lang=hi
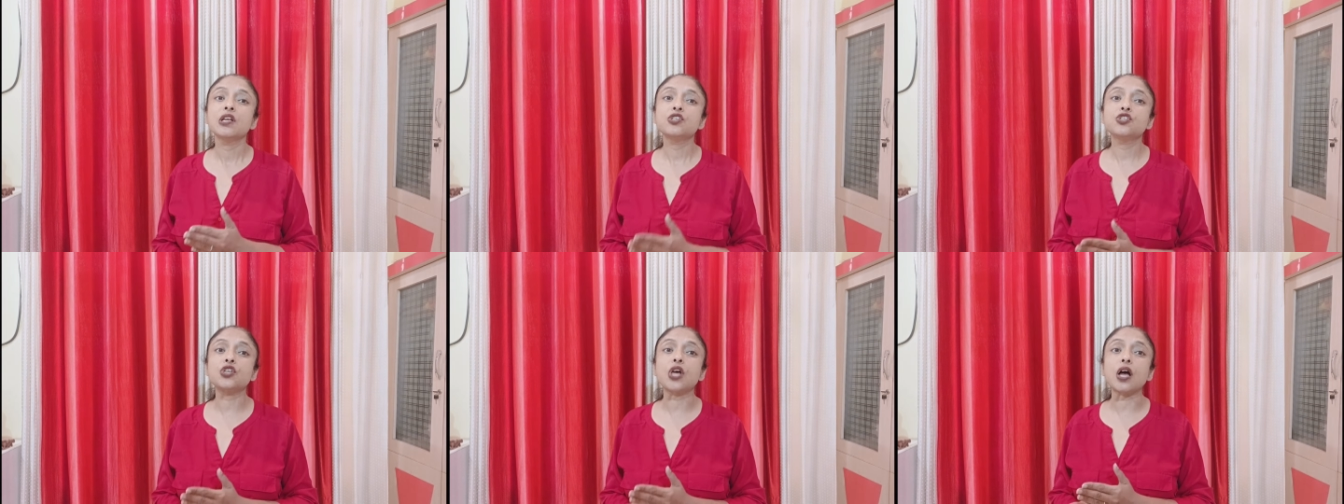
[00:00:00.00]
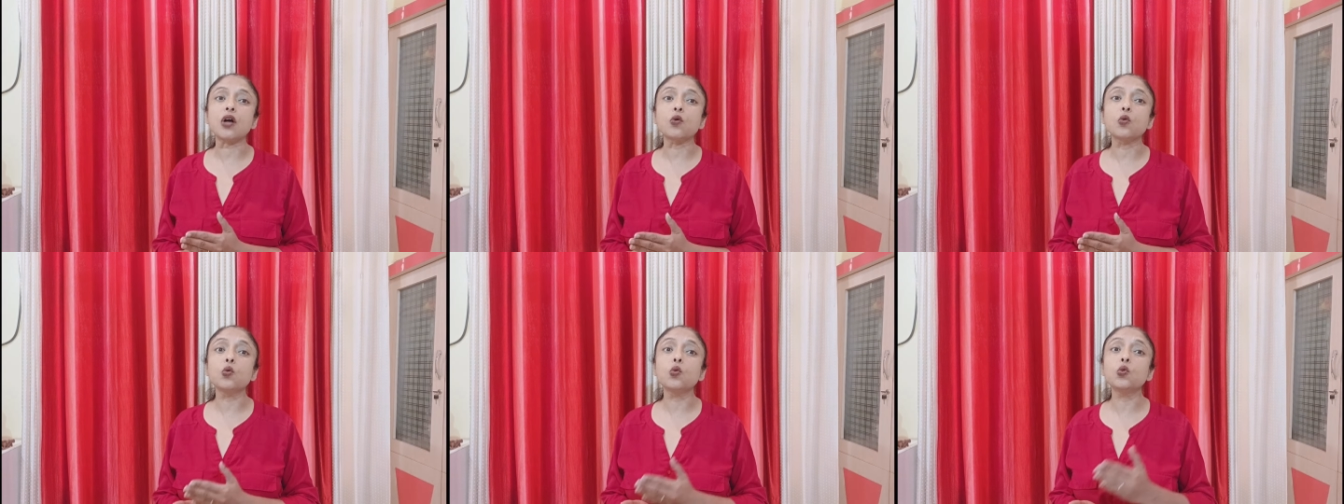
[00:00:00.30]

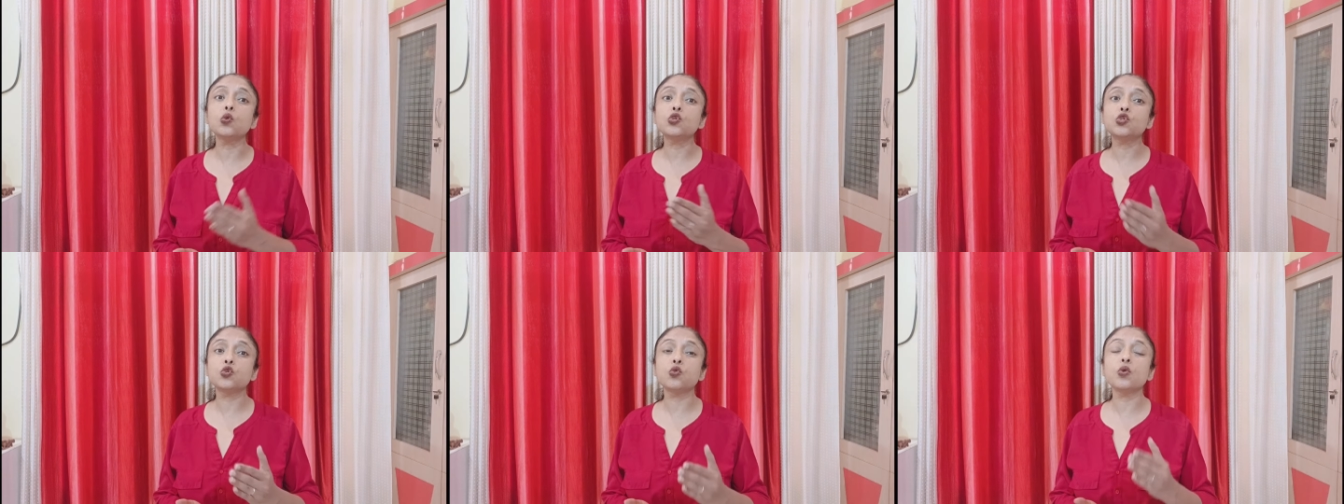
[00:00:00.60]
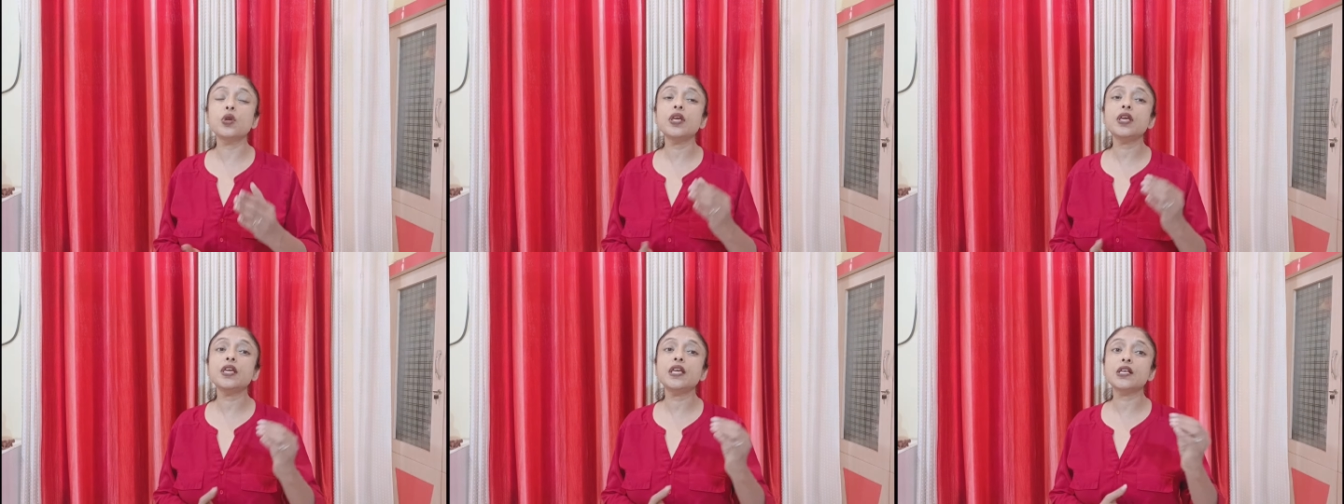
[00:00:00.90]
चाकू
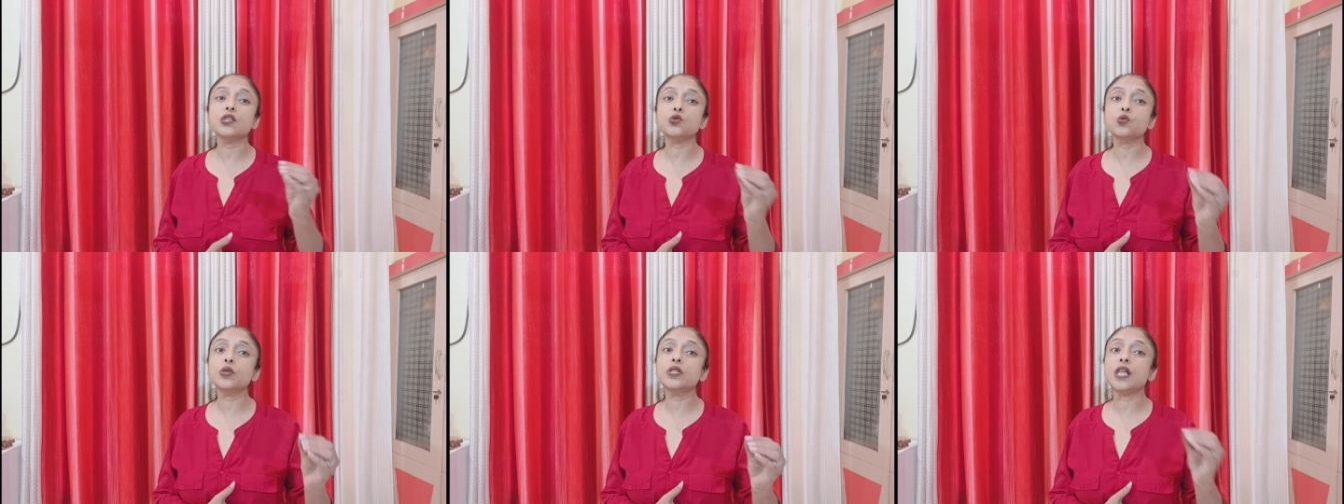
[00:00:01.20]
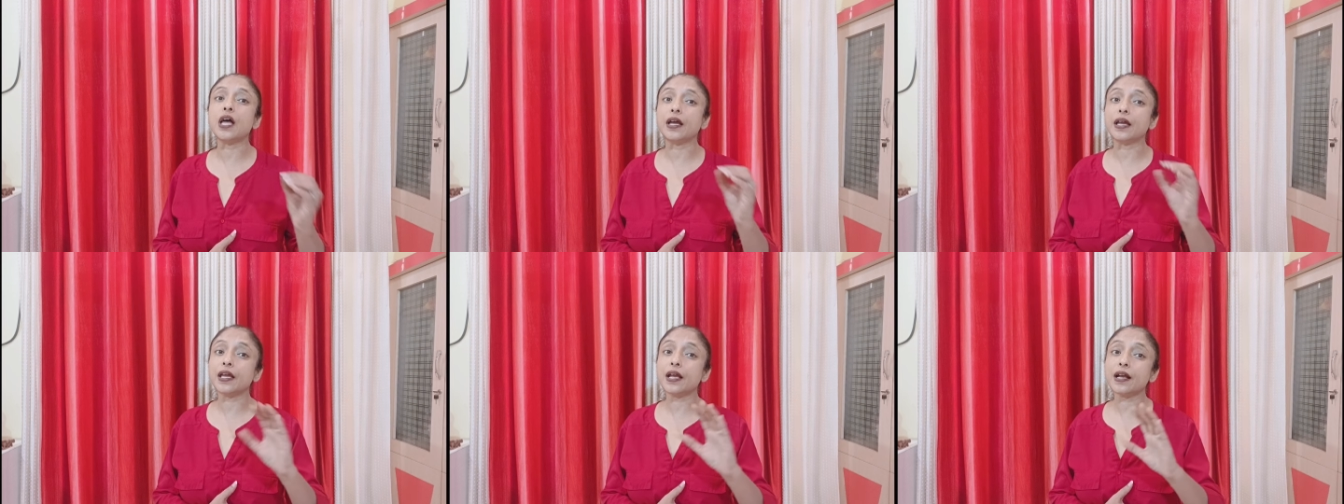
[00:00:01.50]
छुरी या सुई
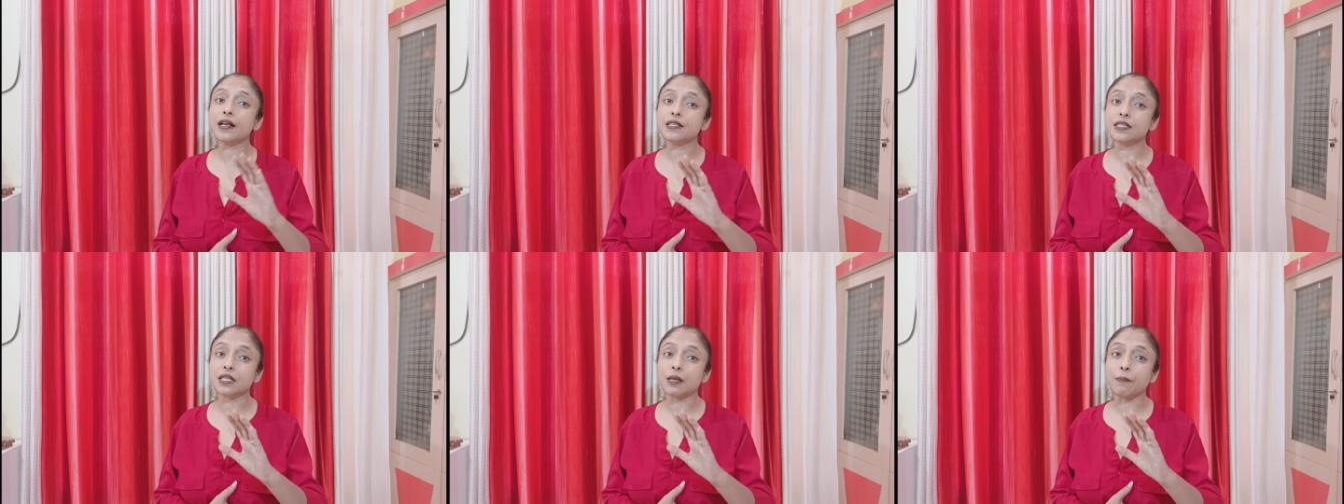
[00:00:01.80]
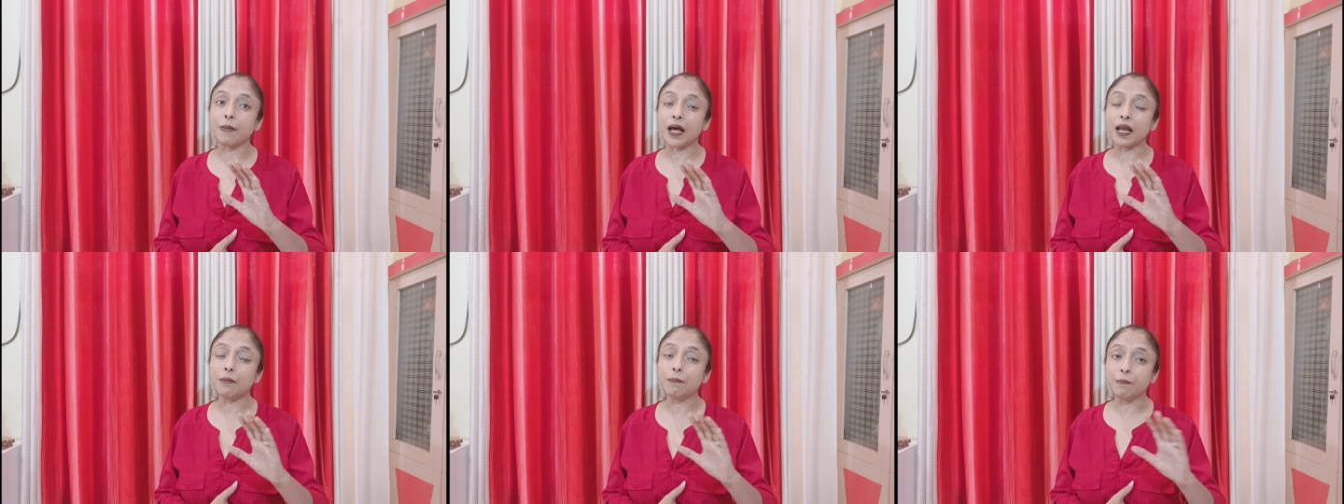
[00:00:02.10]
धागे का
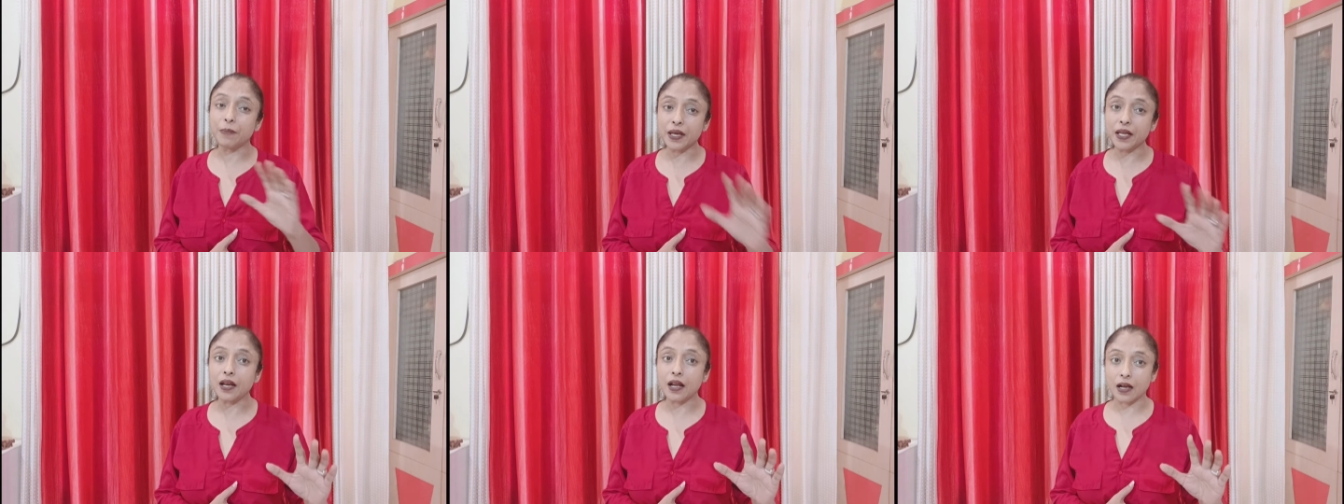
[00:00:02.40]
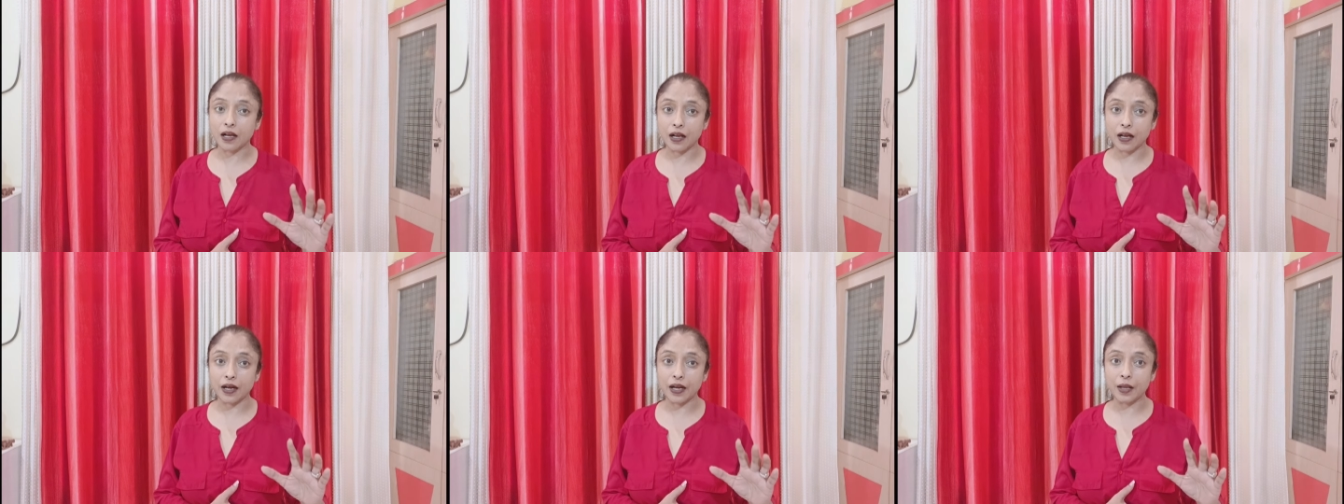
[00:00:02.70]
इस्तेमाल भी ना
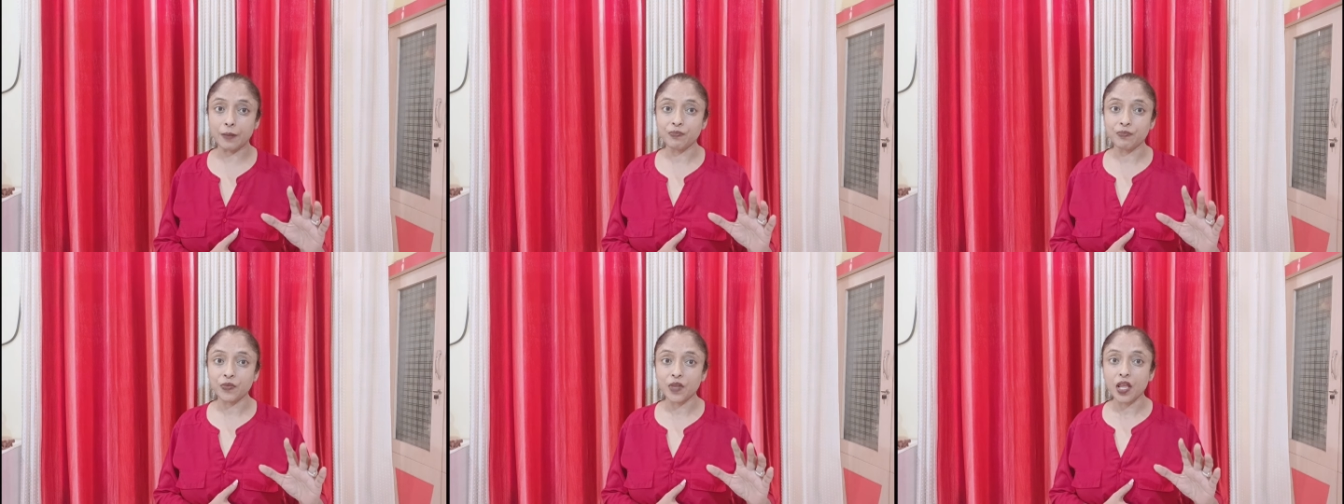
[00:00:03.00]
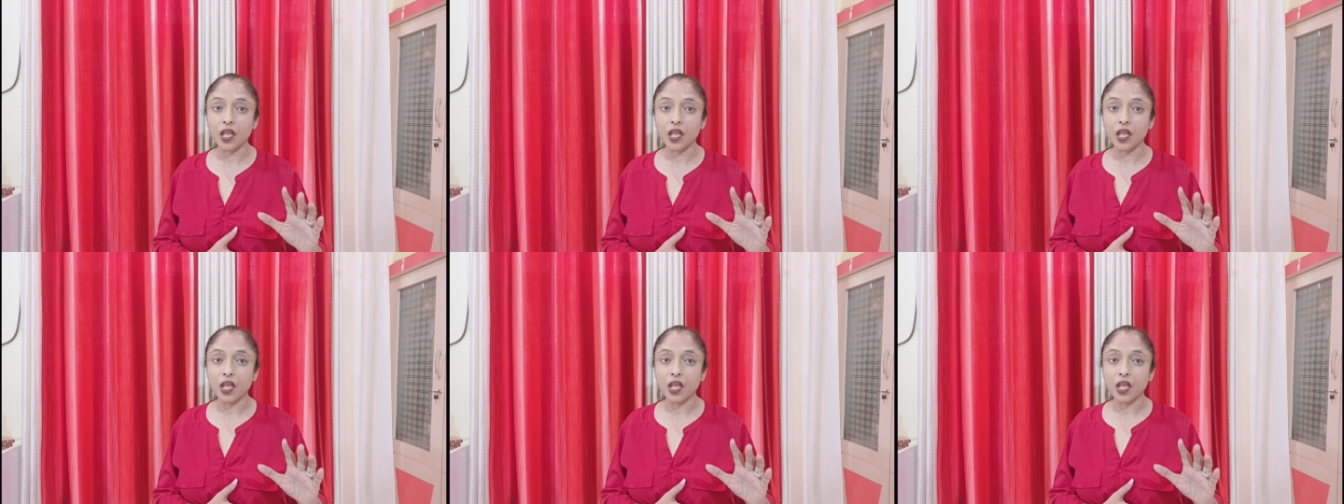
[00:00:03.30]
करें